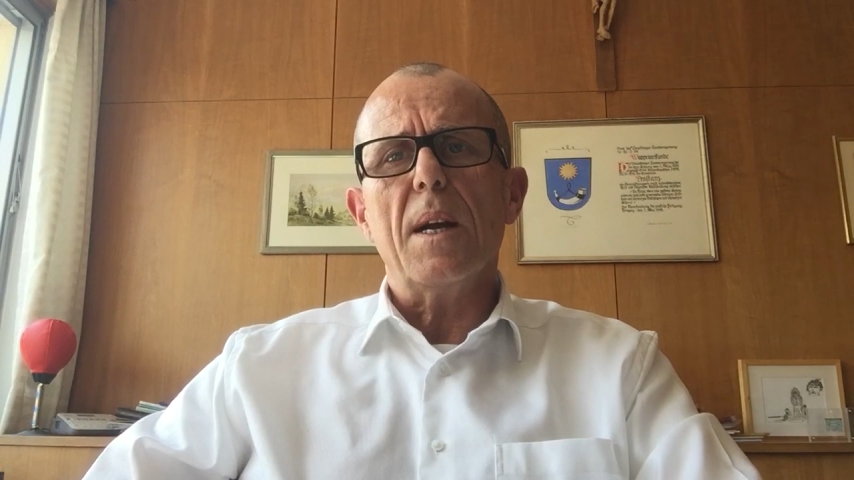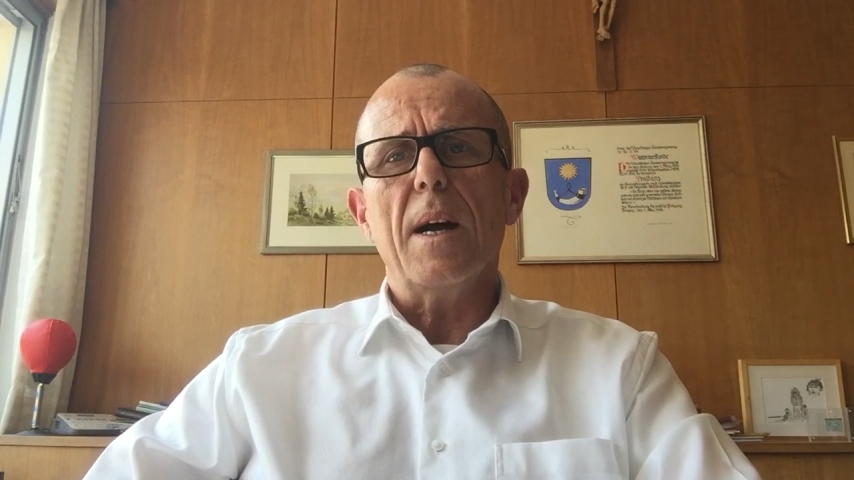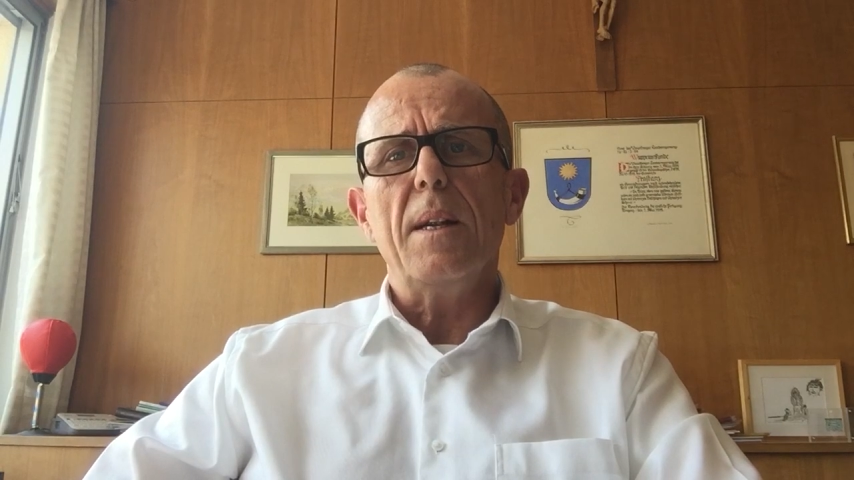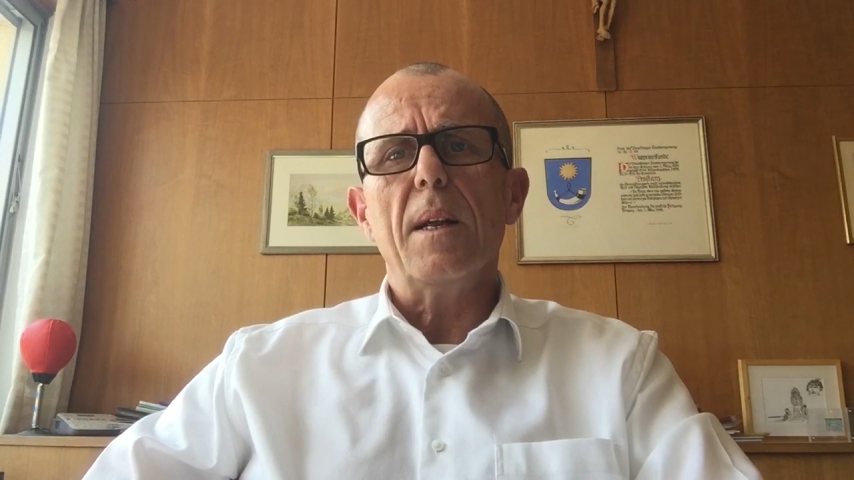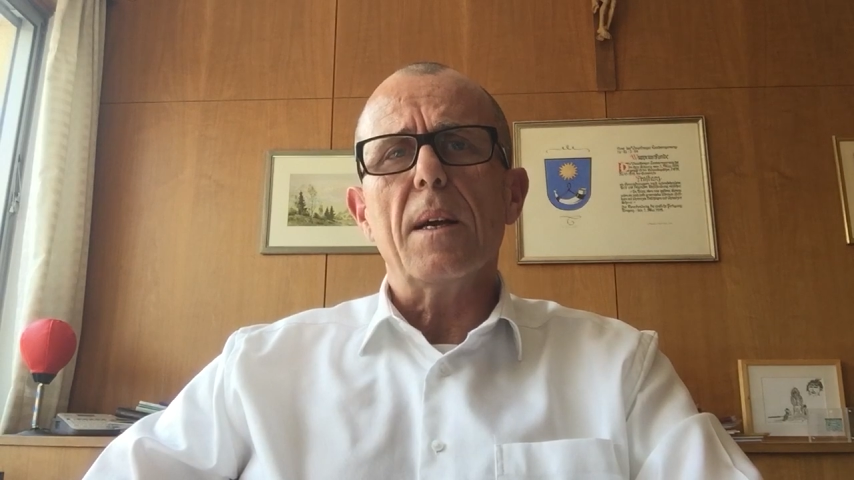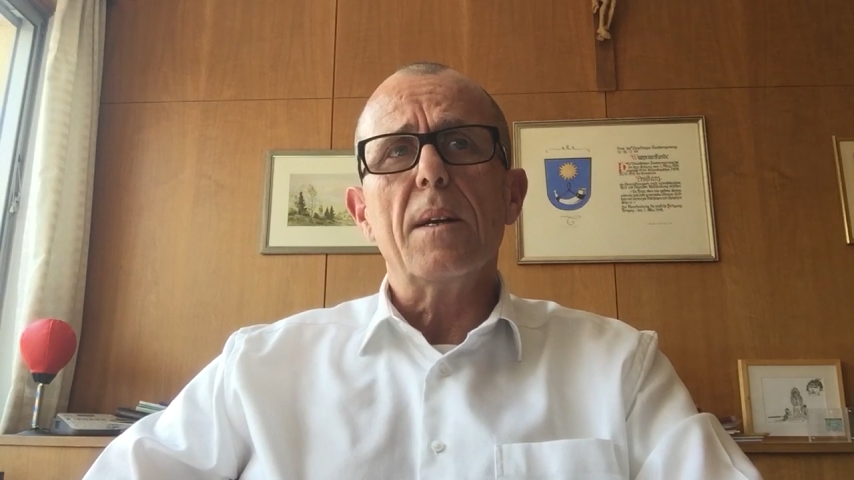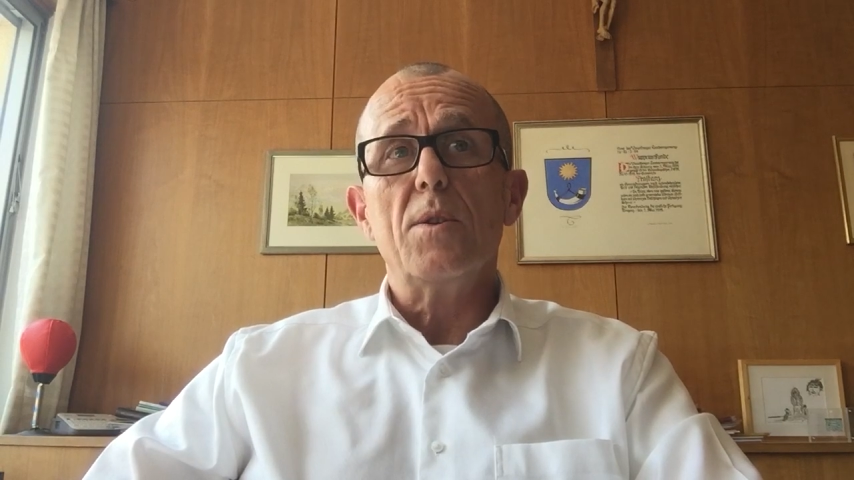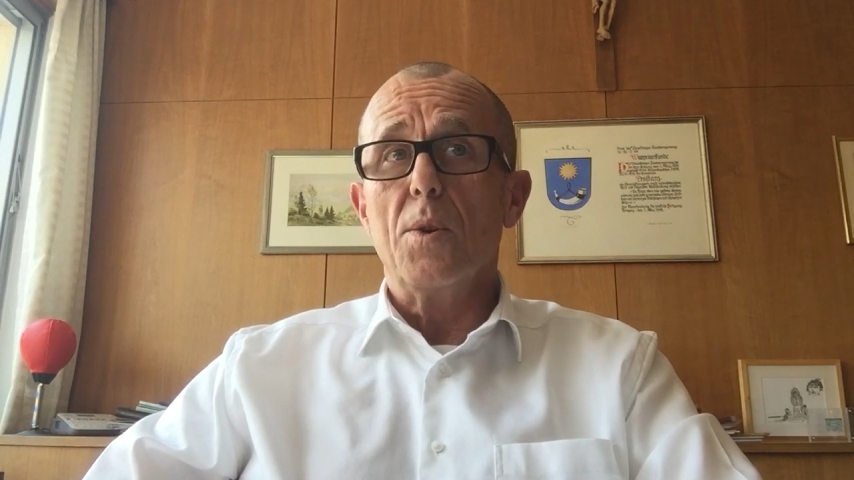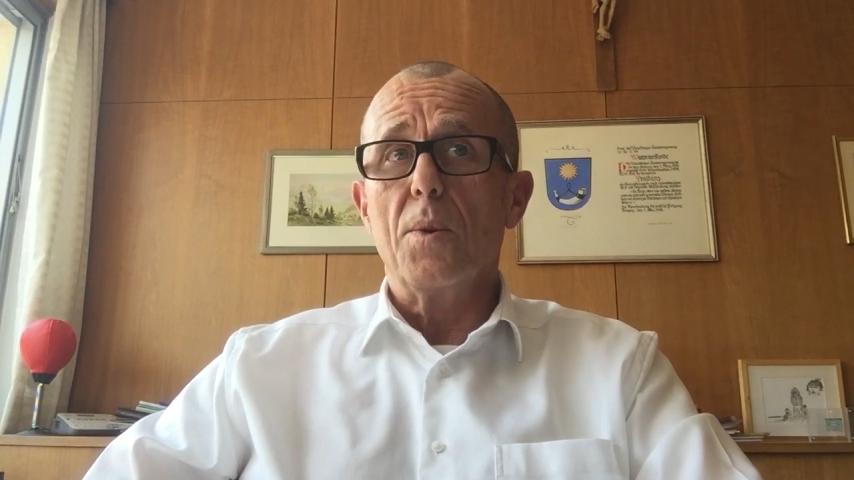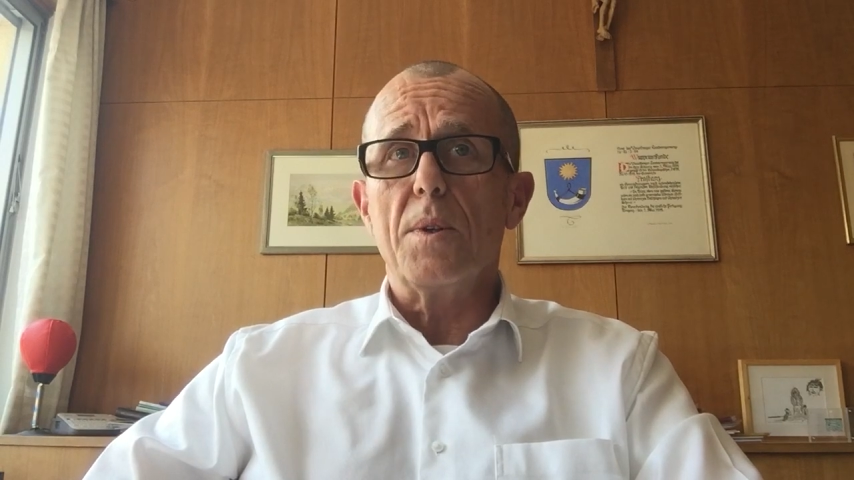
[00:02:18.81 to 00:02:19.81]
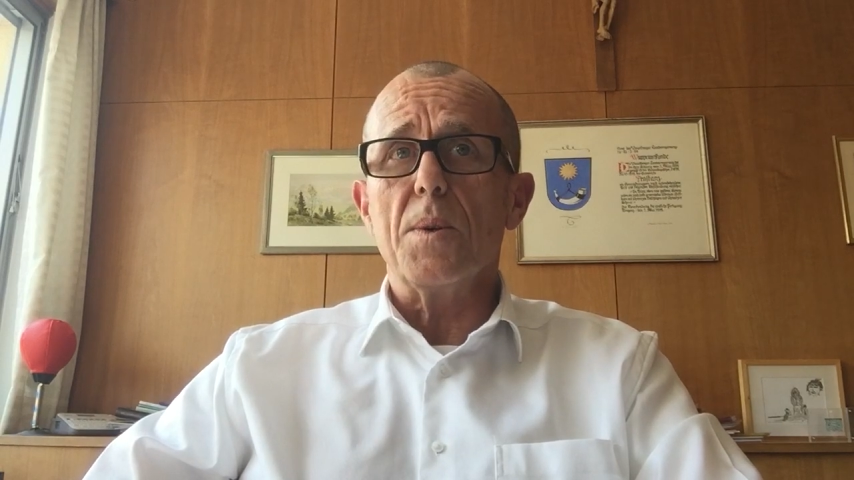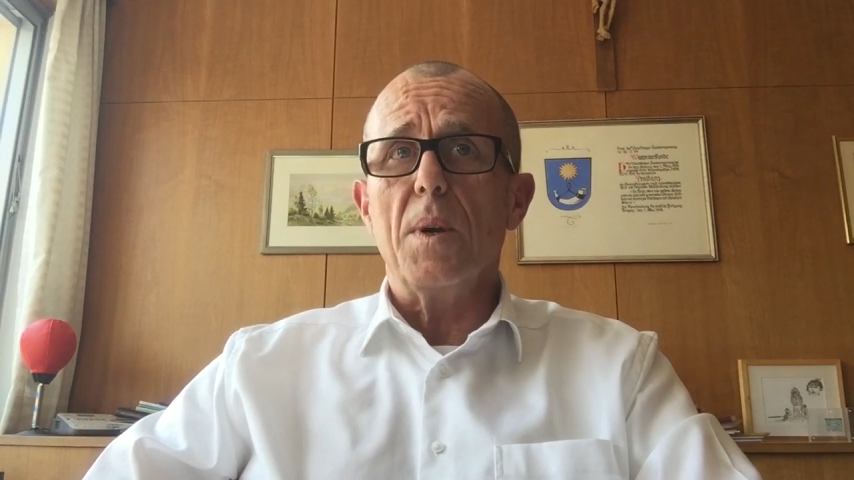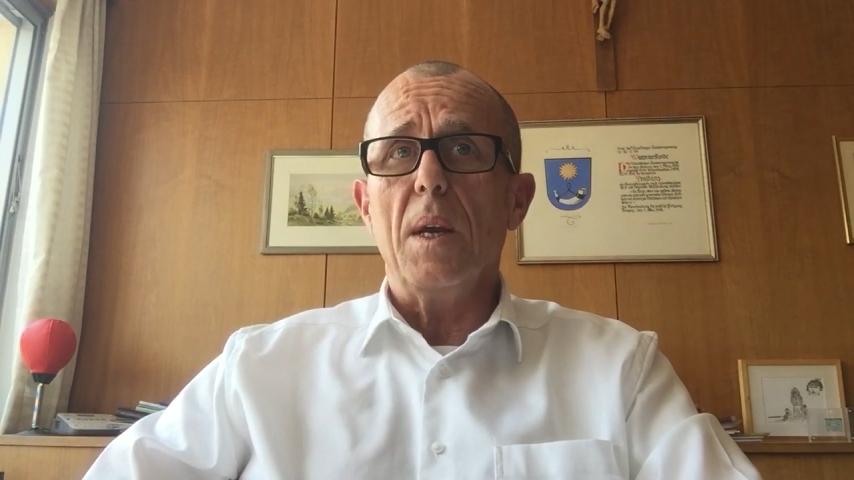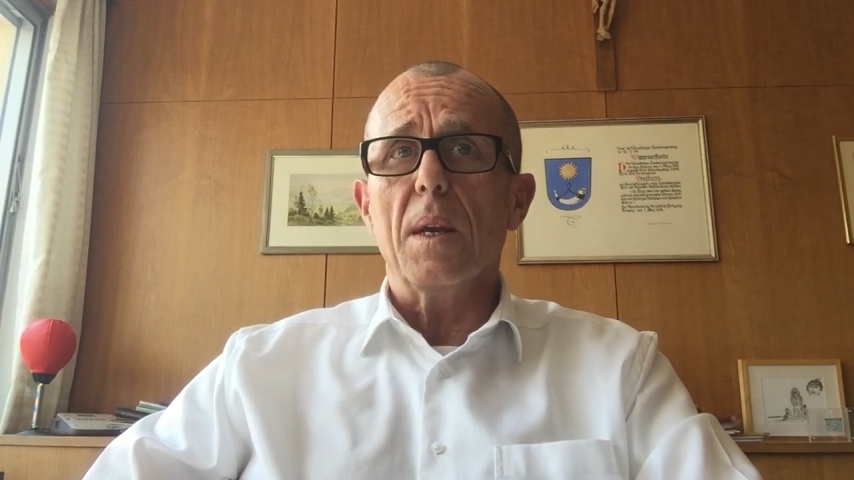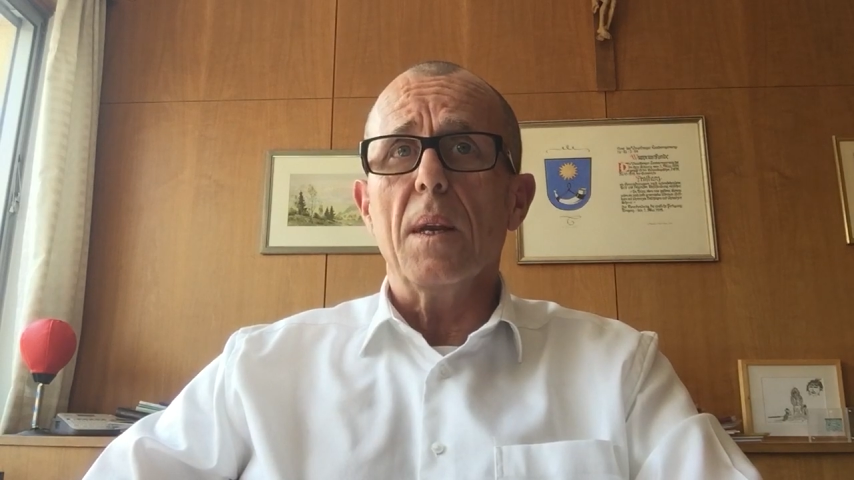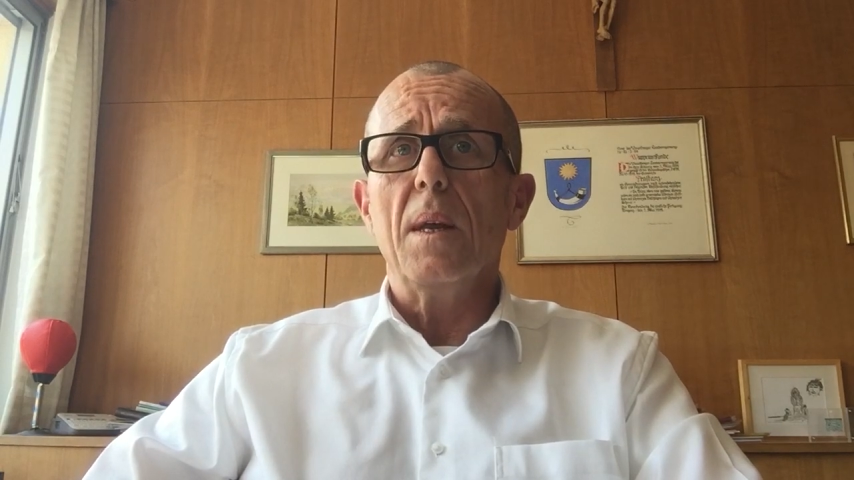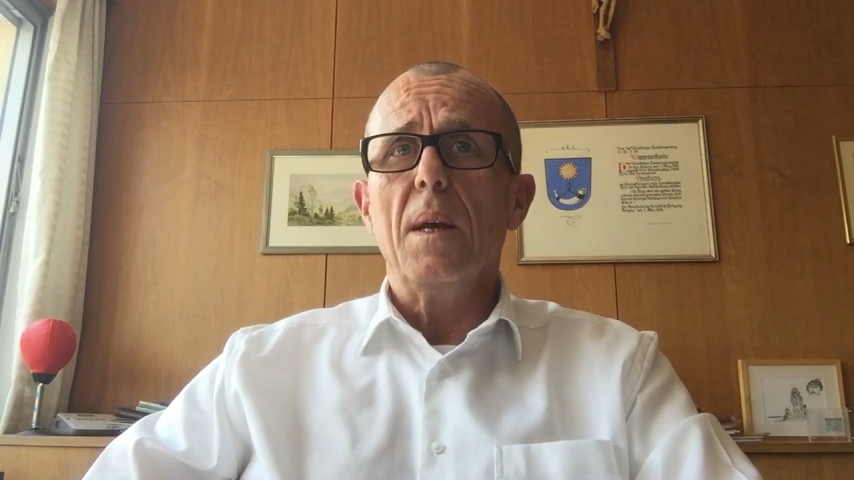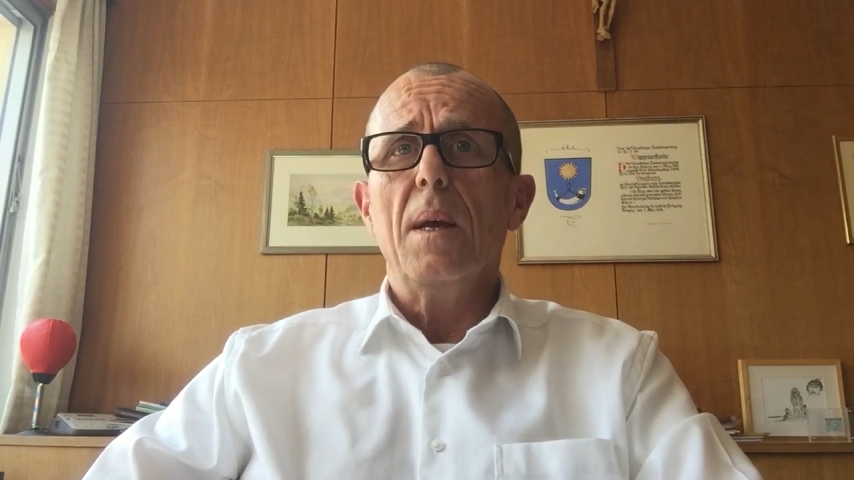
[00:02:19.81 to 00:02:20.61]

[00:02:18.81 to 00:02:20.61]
Alltag zurückzukehren.